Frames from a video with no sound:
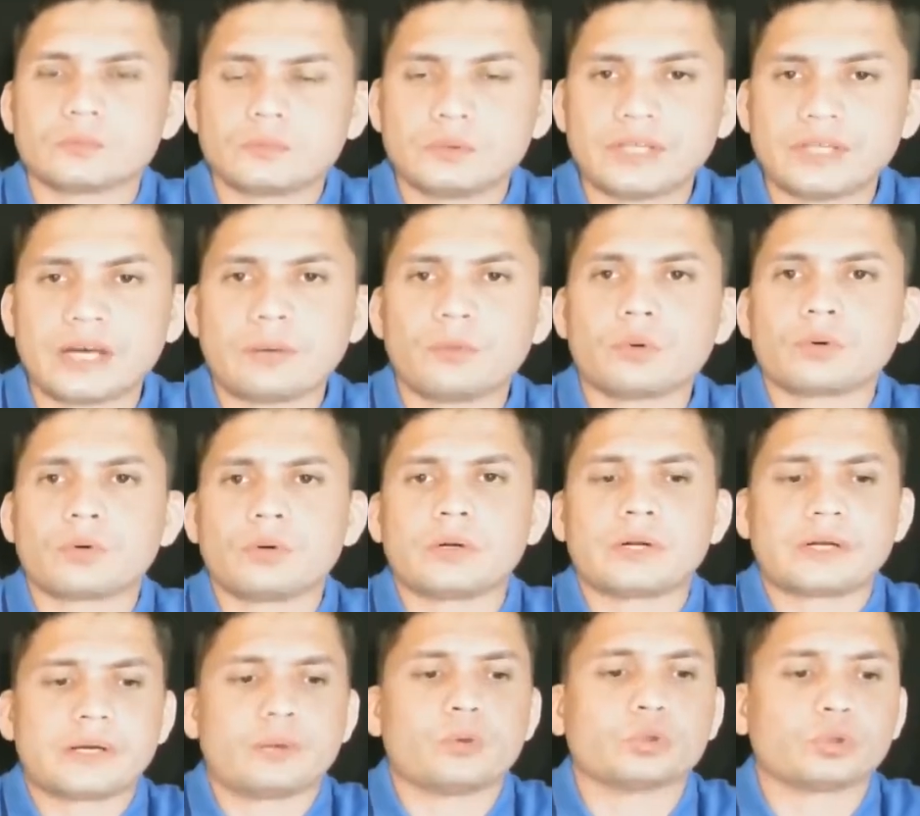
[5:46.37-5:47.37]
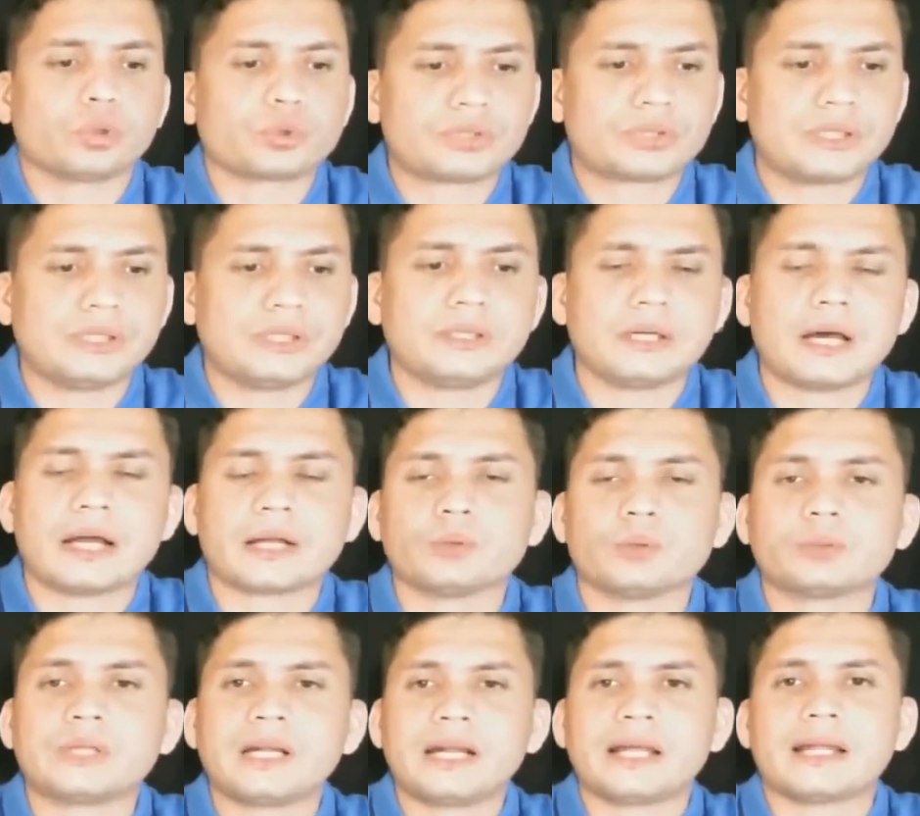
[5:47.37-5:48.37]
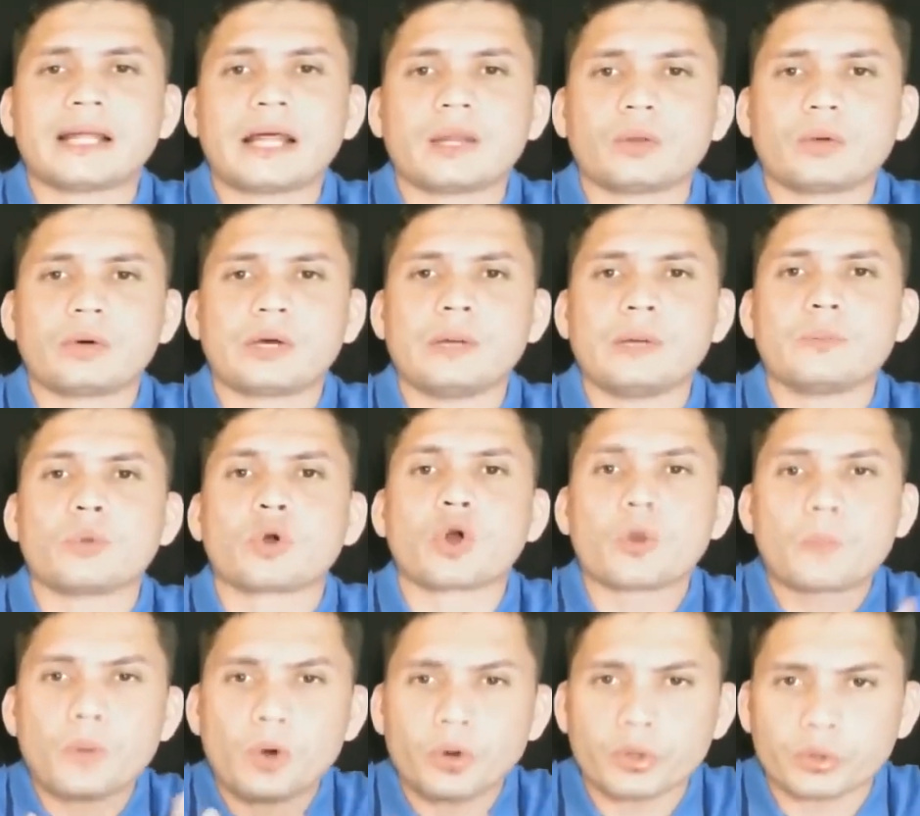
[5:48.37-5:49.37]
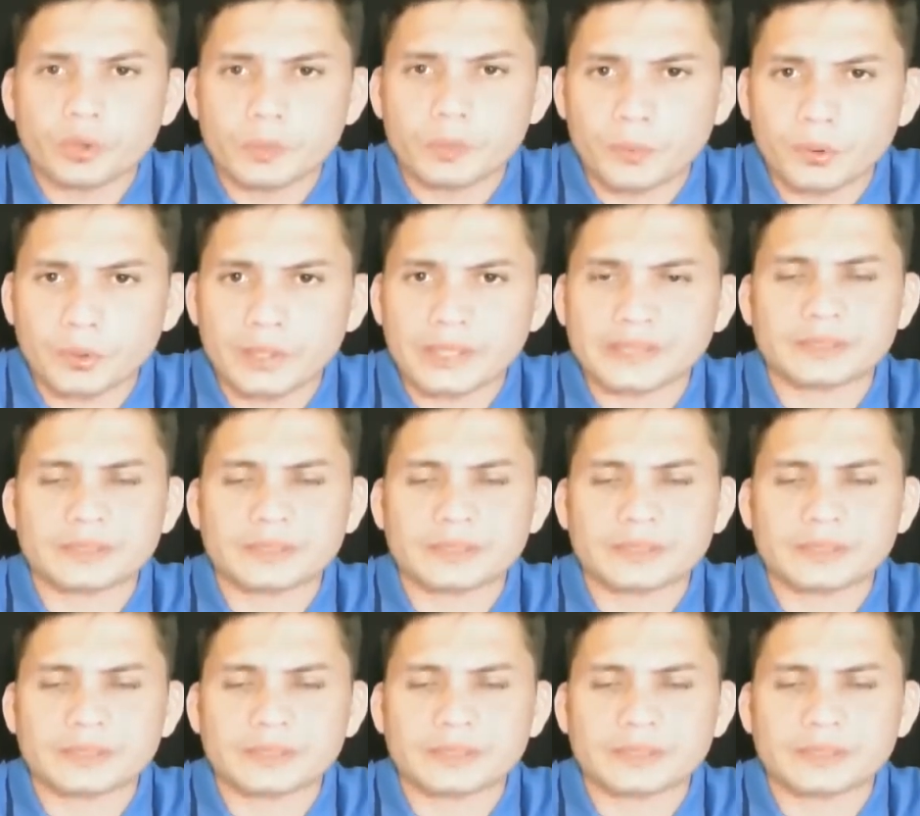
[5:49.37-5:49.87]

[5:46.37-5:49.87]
y hablo con el que votó sí, al que usted le ha dado el monopolio del poder,